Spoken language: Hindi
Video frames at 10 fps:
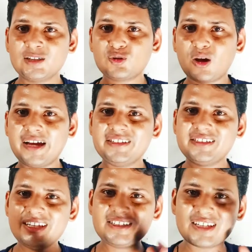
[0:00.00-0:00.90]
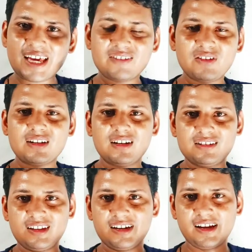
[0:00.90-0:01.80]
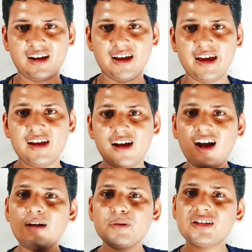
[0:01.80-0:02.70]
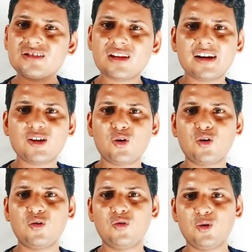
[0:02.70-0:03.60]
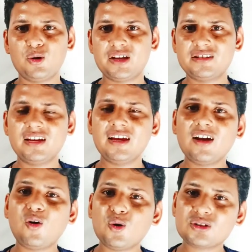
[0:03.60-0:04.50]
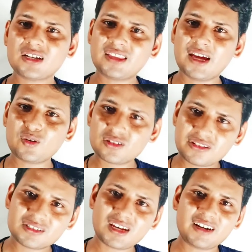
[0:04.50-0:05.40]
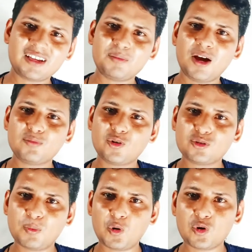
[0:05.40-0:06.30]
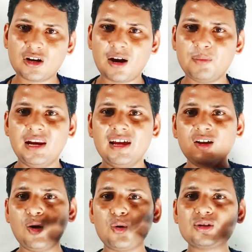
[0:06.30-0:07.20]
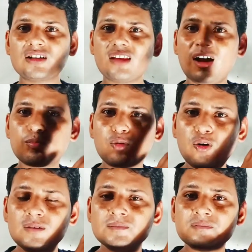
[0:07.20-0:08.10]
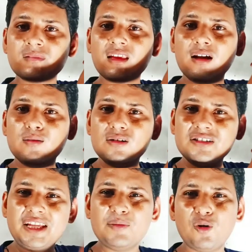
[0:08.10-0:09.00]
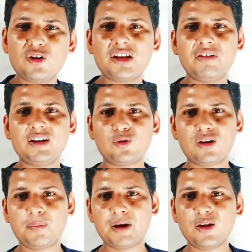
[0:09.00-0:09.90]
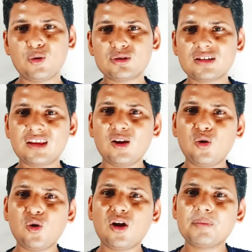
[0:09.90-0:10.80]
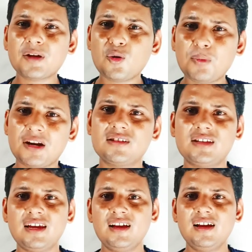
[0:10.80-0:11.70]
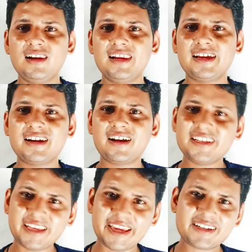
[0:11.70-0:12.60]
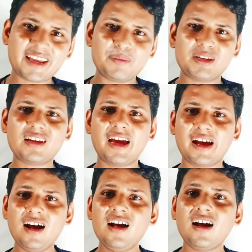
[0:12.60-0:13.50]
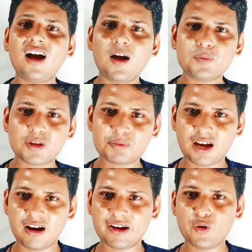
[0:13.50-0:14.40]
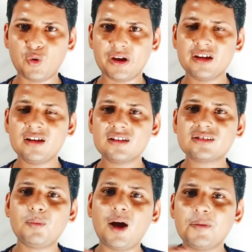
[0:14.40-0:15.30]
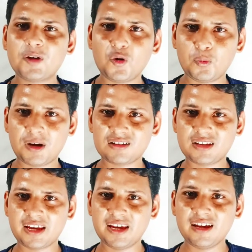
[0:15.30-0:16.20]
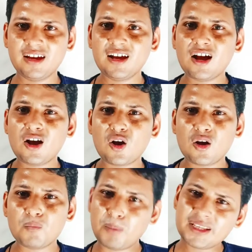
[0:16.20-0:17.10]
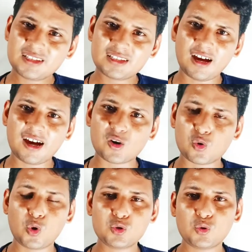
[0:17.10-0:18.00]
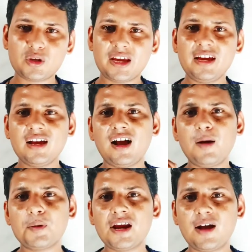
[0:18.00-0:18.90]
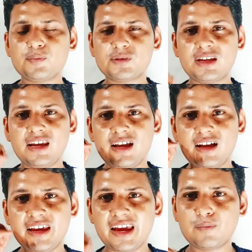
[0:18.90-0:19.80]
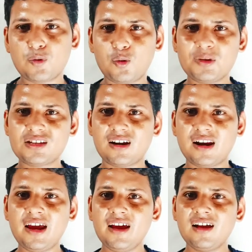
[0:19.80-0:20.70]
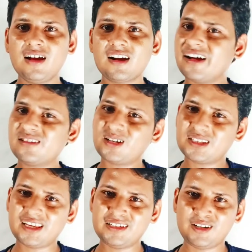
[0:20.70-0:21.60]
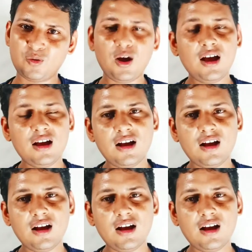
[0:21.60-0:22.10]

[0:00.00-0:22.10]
सो so गाइज ये जैनवर तरीका है आप इस तरीक़ों को फॉलो कीजिए हो सकता है स्टार्टिंग में आपको सपोर्ट ना मिले हो सकता है आपको डीमोटिवेट होना पड़े हो सकता है लोग आपके ऊपर हंसे लेकिन गाइज एक टाइम ऐसा आएगा आप सबसे आगे होंगे सब आपके ऊपर हंसेंगे बस हर रोज़ उठ के अपने आप से एक प्रोमिस करना है कल सक्सेस नहीं हुआ